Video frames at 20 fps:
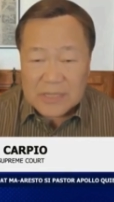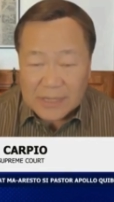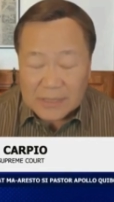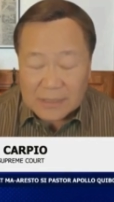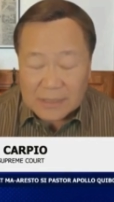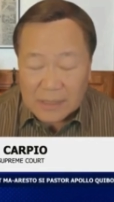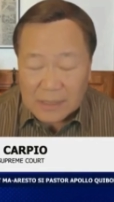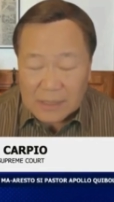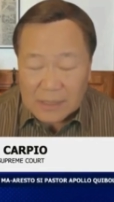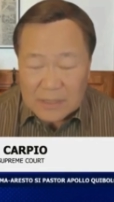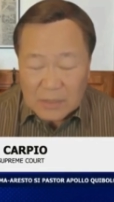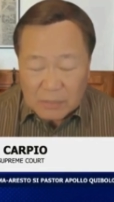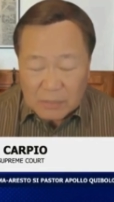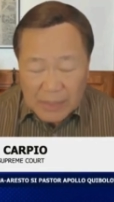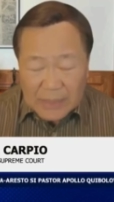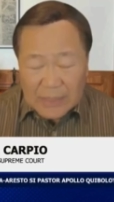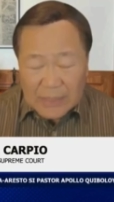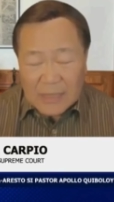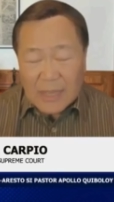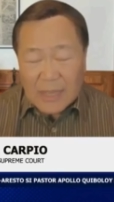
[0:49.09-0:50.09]
So pwede
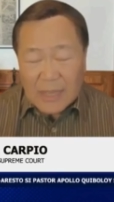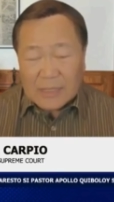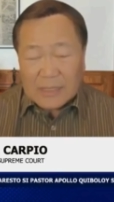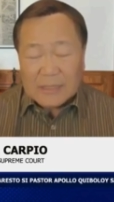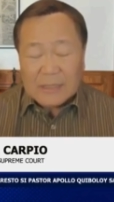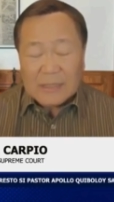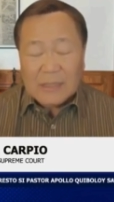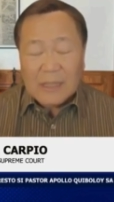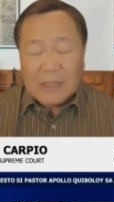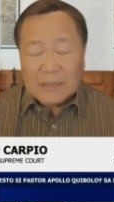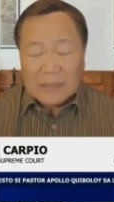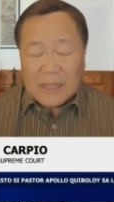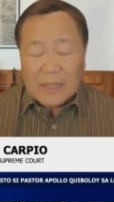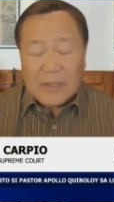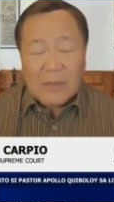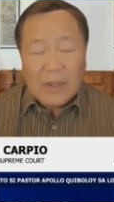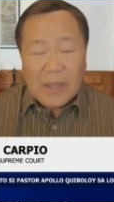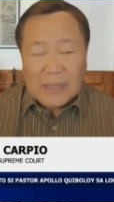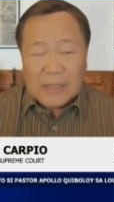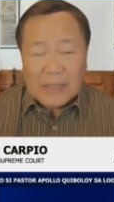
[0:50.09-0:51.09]
natin tayuan
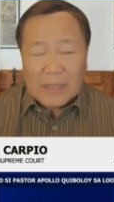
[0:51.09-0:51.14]
ng,